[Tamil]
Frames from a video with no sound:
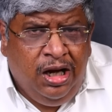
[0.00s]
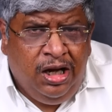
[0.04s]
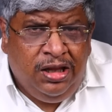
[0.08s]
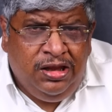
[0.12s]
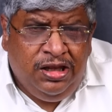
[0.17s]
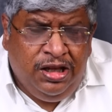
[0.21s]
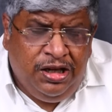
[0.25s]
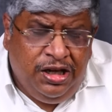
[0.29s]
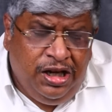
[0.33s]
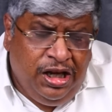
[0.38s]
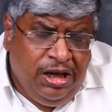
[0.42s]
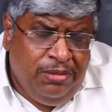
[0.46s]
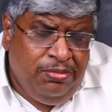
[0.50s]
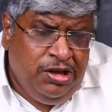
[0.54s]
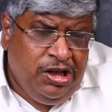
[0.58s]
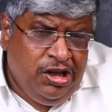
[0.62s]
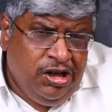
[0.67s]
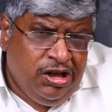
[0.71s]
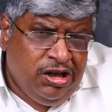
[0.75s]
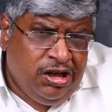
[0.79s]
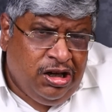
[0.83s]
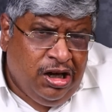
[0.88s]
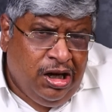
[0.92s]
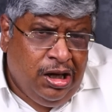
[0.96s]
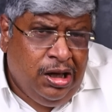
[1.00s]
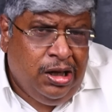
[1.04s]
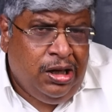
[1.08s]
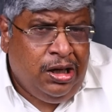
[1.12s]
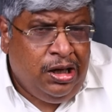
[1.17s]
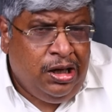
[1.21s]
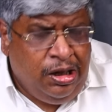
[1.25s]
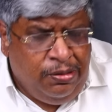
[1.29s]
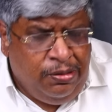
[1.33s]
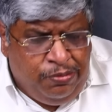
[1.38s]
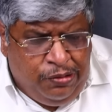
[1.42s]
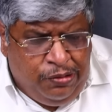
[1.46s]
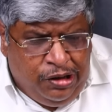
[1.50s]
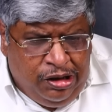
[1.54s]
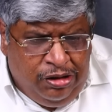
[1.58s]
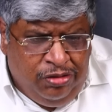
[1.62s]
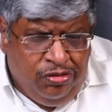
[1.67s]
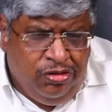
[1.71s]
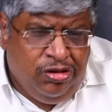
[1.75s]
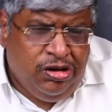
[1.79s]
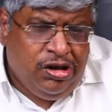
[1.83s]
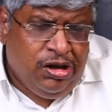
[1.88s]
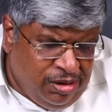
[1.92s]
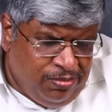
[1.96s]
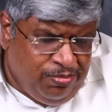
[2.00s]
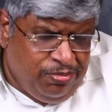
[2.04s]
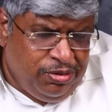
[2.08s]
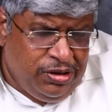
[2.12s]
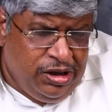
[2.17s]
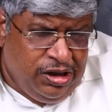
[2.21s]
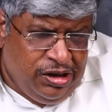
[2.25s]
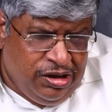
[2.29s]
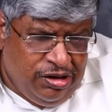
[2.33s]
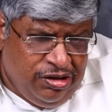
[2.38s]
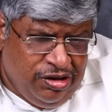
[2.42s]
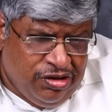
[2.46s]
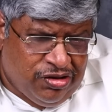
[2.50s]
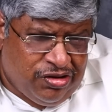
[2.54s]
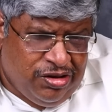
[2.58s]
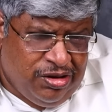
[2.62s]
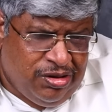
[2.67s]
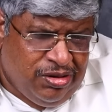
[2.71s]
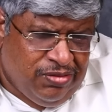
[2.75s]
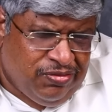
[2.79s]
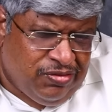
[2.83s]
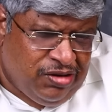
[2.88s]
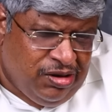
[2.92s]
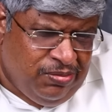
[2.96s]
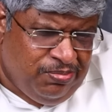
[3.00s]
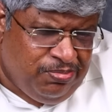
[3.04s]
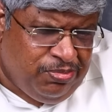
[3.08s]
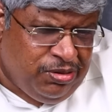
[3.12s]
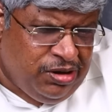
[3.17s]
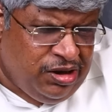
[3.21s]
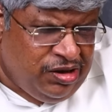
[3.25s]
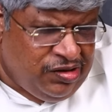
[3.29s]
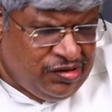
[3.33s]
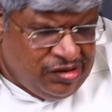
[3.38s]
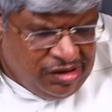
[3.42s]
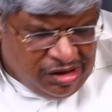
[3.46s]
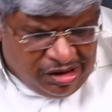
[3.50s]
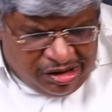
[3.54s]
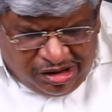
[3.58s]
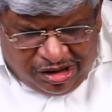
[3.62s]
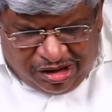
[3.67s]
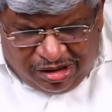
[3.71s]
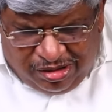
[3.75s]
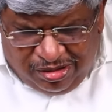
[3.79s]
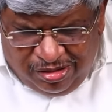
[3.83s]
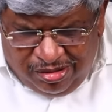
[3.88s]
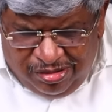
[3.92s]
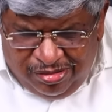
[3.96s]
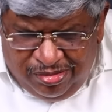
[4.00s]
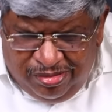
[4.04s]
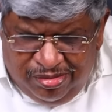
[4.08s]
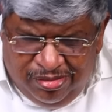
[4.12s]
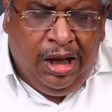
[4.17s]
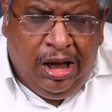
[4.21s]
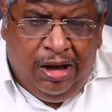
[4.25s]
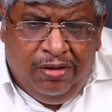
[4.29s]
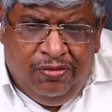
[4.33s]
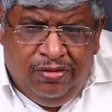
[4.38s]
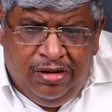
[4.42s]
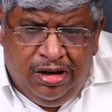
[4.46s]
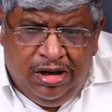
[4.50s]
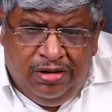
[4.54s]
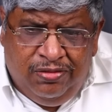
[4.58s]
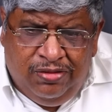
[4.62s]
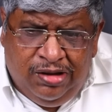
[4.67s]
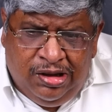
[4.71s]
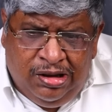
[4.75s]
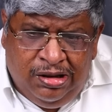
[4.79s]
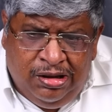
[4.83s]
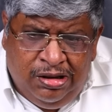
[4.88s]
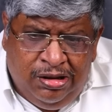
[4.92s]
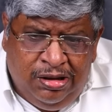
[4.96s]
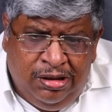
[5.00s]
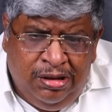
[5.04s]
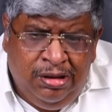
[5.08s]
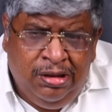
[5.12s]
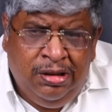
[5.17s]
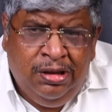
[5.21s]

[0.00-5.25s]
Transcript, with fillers: அந்த நேம் இருக்கா அப்படின்னு ஒரு கம்பெனி ரிஜிஸ்டர் ஆஃப் கம்பெனிஸில் கேட்கணும் அவங்க வந்து